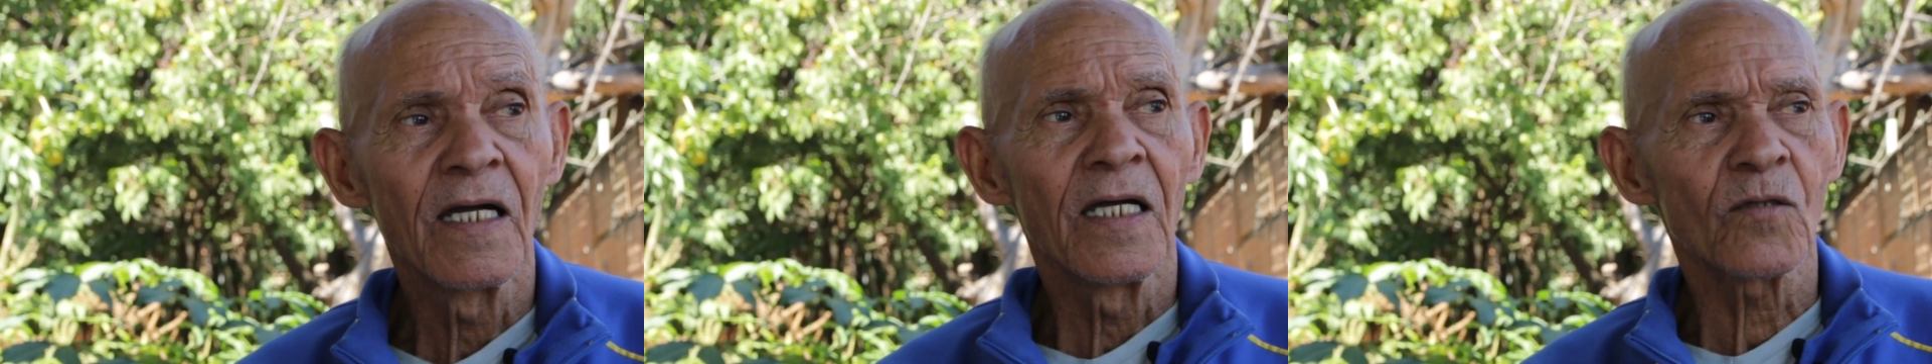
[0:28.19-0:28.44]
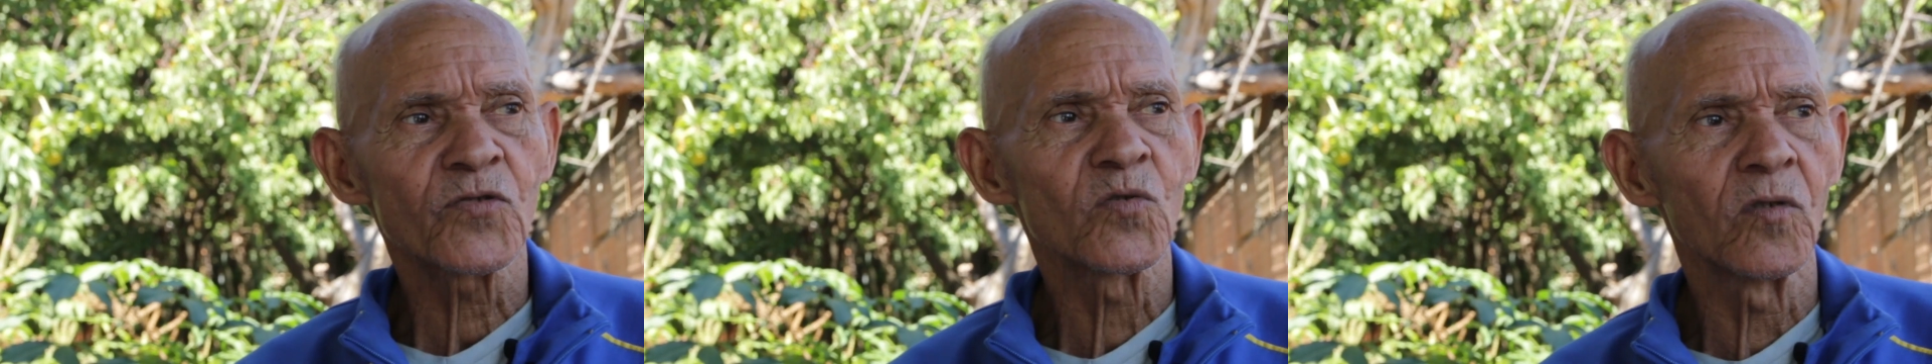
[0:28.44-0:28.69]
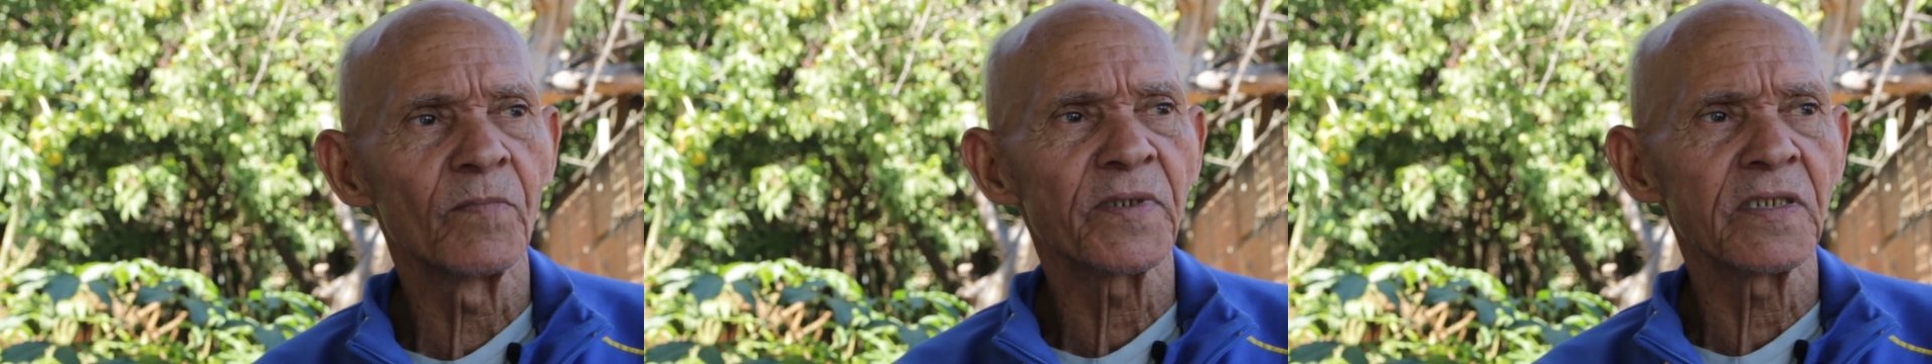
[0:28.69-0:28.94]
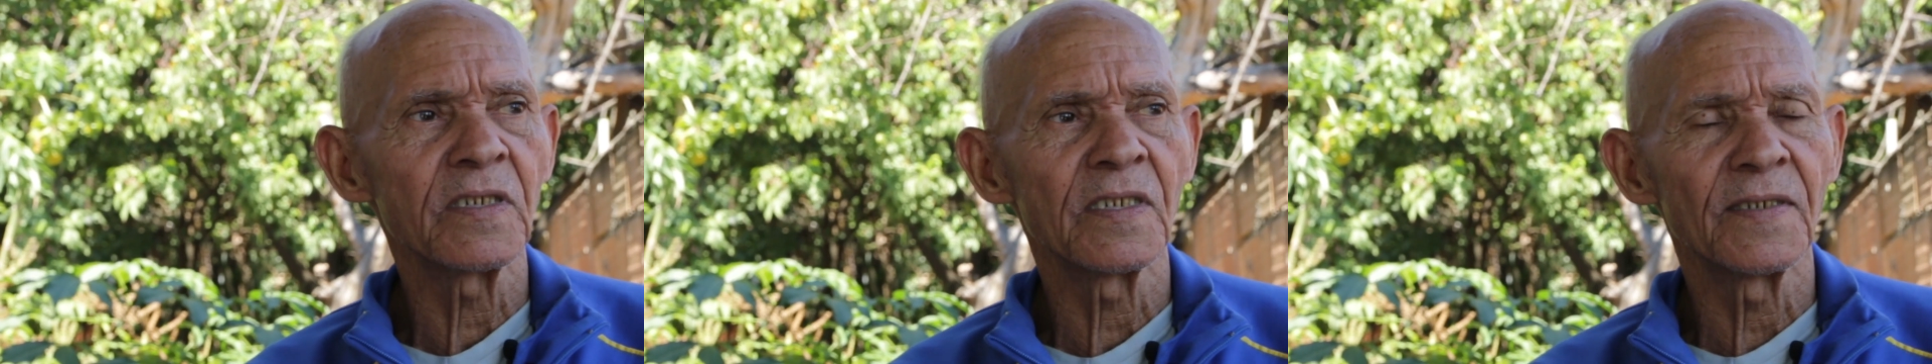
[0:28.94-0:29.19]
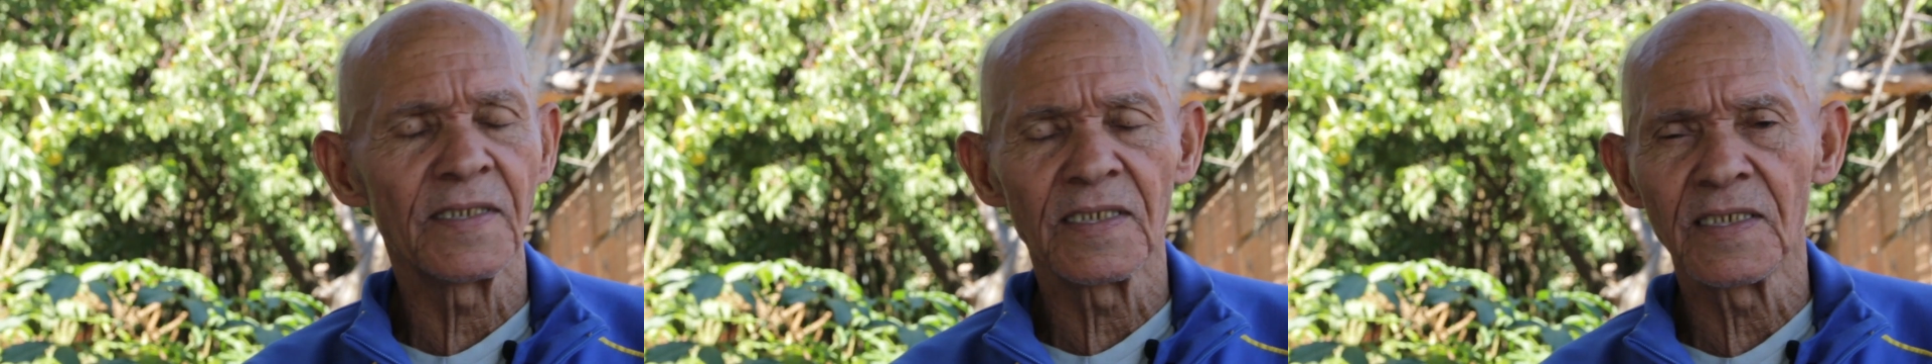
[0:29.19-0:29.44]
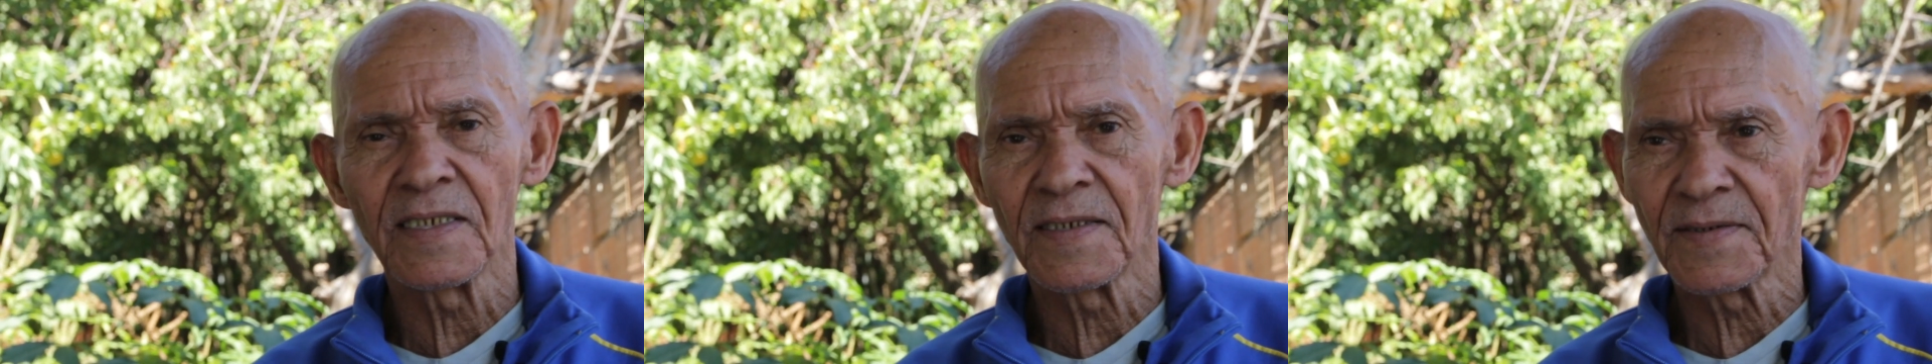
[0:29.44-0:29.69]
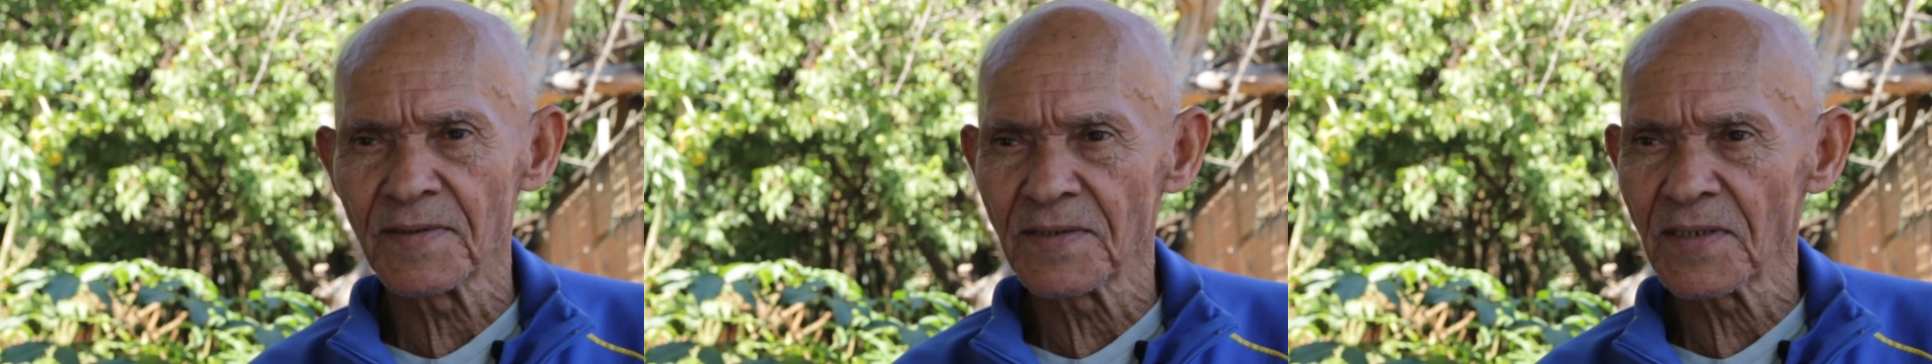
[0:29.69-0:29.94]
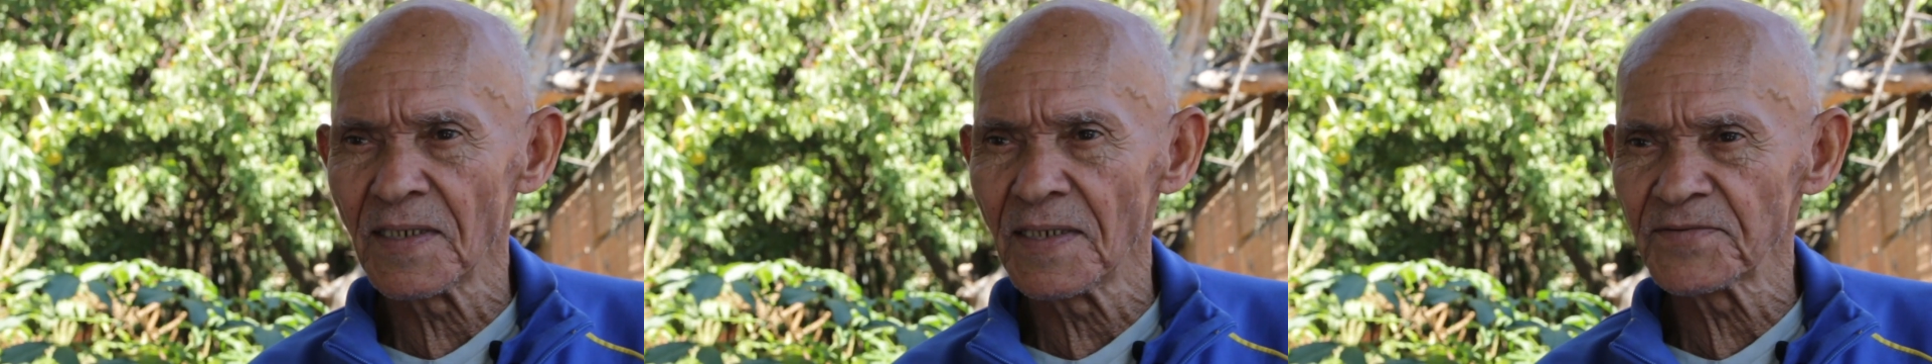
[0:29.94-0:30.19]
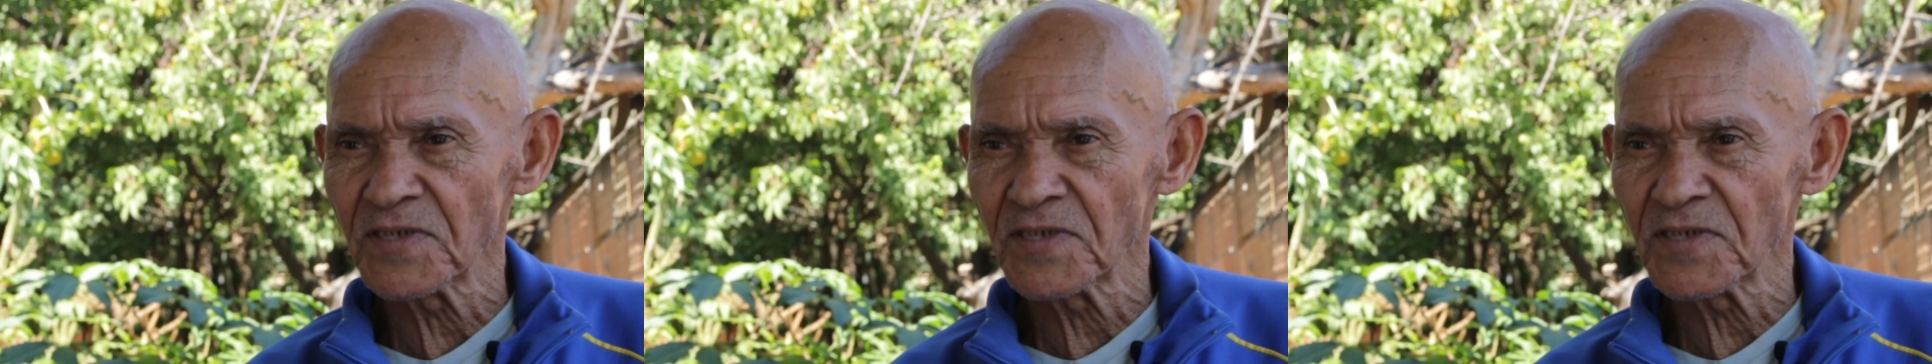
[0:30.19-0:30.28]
Eu soube que eh, eh,